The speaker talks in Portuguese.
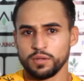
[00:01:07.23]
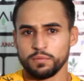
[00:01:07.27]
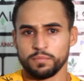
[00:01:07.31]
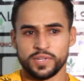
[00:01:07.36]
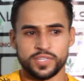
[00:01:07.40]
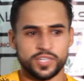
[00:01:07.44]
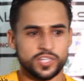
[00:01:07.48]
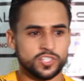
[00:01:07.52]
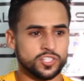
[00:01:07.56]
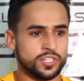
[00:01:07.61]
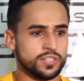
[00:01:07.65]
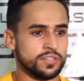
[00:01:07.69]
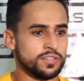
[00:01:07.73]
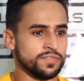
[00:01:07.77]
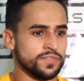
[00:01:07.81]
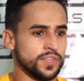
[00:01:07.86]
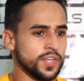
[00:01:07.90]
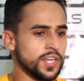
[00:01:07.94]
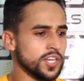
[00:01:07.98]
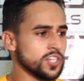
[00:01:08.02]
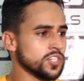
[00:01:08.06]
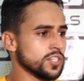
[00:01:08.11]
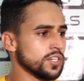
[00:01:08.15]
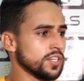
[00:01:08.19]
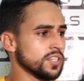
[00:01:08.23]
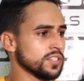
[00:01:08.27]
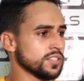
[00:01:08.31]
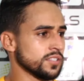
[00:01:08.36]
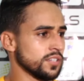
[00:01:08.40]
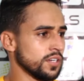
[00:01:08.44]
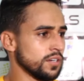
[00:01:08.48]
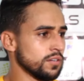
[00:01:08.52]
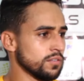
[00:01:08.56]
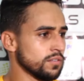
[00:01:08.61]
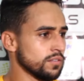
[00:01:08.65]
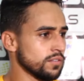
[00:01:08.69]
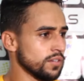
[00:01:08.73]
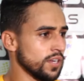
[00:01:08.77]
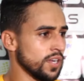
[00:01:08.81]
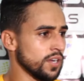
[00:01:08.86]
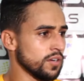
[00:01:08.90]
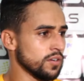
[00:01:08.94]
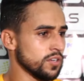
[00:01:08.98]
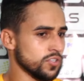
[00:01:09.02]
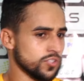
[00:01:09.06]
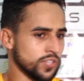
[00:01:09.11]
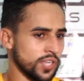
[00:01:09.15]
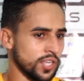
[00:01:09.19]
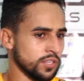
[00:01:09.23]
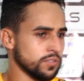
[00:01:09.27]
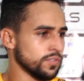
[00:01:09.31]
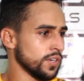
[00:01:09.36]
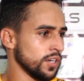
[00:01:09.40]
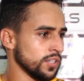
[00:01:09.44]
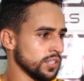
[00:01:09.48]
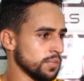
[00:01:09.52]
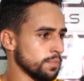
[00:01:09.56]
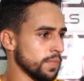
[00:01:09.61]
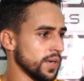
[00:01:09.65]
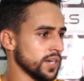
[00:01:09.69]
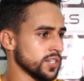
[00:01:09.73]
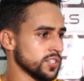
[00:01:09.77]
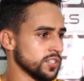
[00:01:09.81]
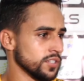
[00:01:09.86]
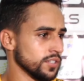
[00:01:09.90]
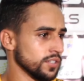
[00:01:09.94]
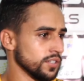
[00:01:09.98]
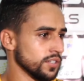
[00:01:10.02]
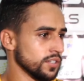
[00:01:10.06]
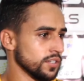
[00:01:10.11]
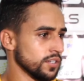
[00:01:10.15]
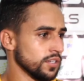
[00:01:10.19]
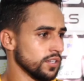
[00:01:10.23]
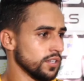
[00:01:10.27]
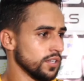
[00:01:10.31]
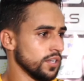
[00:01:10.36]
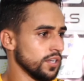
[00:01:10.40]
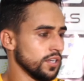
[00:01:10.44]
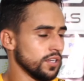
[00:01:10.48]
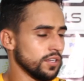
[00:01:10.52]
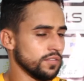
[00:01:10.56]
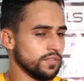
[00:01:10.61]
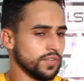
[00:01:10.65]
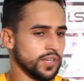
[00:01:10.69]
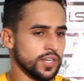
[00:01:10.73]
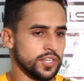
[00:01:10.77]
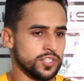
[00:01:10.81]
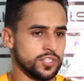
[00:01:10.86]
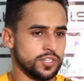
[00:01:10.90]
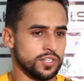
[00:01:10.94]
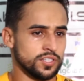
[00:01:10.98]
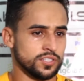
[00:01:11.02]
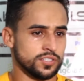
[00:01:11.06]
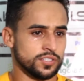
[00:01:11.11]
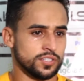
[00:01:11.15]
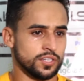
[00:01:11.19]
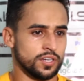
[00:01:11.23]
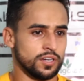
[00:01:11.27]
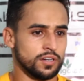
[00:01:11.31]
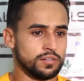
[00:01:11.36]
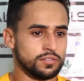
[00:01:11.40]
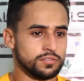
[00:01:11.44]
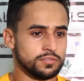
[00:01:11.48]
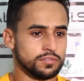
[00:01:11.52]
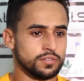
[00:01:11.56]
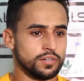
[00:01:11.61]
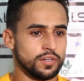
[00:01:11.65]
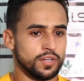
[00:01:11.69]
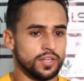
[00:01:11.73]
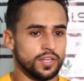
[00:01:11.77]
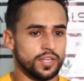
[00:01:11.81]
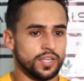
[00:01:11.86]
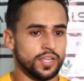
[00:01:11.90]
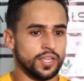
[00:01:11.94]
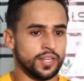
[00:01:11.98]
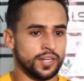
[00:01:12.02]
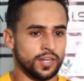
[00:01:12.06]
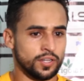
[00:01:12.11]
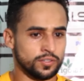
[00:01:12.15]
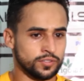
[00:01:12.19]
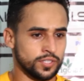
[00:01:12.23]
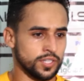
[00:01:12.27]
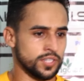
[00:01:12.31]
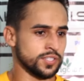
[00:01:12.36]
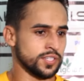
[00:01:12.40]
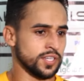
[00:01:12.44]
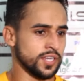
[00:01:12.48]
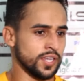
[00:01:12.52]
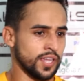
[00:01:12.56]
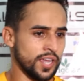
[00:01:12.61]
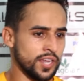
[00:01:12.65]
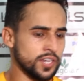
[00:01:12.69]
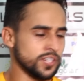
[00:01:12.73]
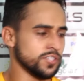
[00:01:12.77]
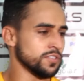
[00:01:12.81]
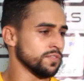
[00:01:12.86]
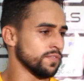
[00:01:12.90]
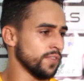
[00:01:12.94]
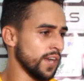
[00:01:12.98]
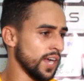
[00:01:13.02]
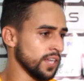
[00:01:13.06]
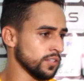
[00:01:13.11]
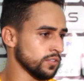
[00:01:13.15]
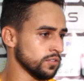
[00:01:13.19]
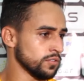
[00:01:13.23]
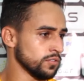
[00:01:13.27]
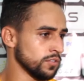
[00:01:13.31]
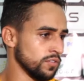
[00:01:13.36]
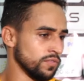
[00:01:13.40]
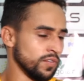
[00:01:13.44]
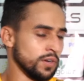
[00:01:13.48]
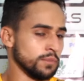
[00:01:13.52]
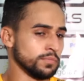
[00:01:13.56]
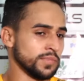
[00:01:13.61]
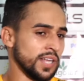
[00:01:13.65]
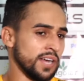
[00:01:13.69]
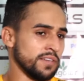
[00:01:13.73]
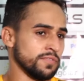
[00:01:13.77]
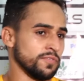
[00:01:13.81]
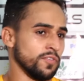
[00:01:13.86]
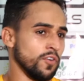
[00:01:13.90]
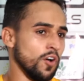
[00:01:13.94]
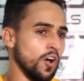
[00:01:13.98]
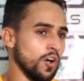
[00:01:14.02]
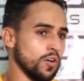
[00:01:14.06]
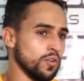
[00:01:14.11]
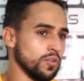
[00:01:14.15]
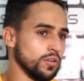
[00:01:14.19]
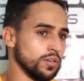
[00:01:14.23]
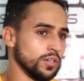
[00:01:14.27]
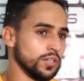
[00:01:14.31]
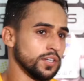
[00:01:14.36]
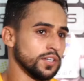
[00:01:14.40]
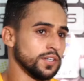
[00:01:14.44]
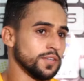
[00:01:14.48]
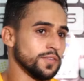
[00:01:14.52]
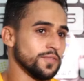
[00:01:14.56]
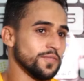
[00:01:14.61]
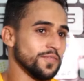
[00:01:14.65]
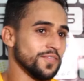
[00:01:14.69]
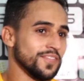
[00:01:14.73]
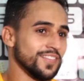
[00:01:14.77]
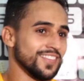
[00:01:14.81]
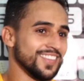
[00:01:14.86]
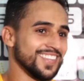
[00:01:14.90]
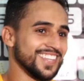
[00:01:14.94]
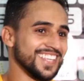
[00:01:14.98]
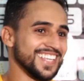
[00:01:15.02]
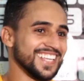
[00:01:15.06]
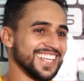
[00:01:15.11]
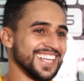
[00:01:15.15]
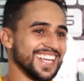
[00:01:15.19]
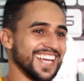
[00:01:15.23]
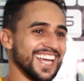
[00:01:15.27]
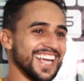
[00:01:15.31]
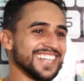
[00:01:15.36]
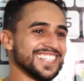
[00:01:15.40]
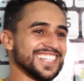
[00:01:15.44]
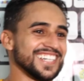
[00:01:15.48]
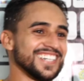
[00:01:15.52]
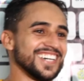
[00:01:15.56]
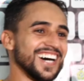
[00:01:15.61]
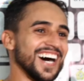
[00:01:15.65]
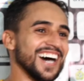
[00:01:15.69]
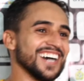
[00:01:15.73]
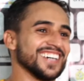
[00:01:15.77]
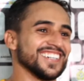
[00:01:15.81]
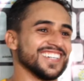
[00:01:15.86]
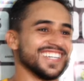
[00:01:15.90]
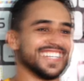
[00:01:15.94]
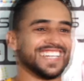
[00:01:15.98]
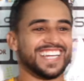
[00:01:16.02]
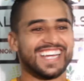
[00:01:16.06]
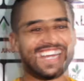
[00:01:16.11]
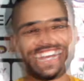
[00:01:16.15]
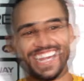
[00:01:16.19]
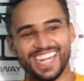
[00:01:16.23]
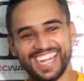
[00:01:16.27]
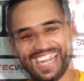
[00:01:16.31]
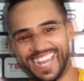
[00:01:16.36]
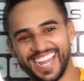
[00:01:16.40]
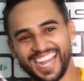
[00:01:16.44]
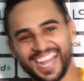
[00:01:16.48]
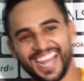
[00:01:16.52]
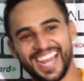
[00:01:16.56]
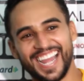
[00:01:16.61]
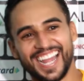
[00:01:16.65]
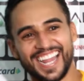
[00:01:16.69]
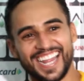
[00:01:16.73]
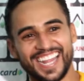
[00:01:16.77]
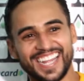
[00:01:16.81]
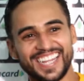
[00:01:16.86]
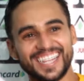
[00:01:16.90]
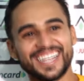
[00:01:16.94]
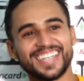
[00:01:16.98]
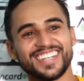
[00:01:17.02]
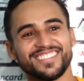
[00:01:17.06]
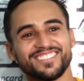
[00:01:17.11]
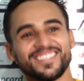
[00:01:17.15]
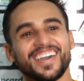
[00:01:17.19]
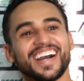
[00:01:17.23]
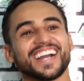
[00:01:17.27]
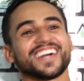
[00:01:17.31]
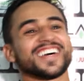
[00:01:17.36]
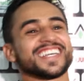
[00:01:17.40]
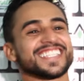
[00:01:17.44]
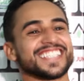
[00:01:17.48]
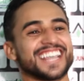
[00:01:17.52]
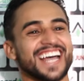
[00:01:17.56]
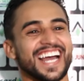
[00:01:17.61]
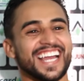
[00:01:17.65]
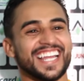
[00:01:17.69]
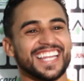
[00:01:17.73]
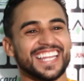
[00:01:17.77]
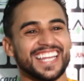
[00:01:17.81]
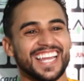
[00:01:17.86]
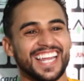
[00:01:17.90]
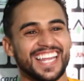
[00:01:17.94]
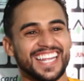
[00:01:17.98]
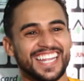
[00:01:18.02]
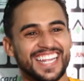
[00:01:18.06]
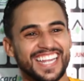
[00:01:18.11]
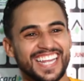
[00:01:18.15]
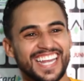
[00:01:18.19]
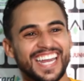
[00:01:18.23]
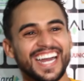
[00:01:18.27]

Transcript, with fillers: Mas acho que fica de lição é o resultado final da partida. Fica de lição enaltecer quem de fato não vamos dar foco. Ei, é, João! Ei, é, vai gostar aí!